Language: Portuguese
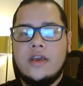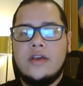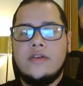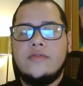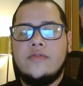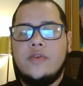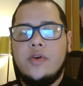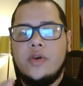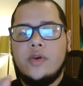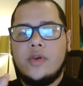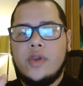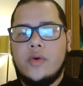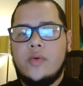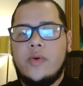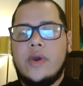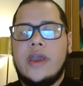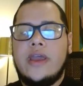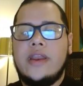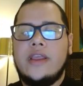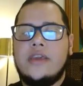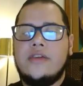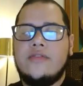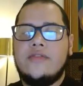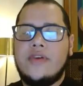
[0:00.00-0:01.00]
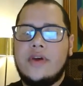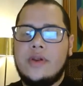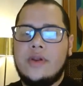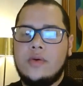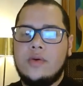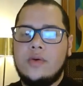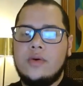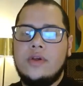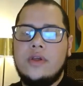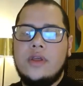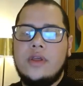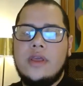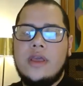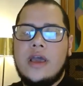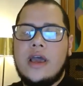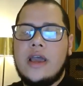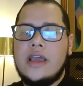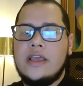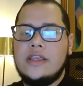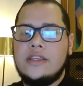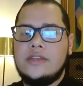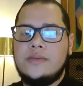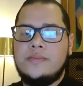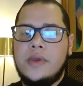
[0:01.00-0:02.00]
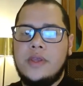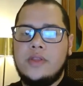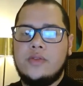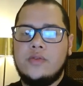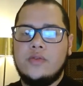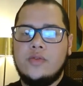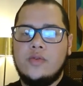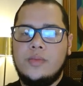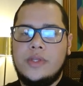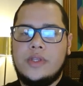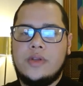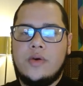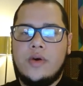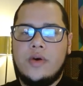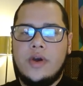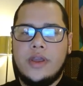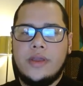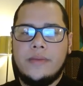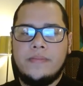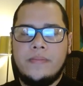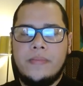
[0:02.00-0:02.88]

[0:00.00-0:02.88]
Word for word: Foi o que o Eric falou a respeito do Bitcoin.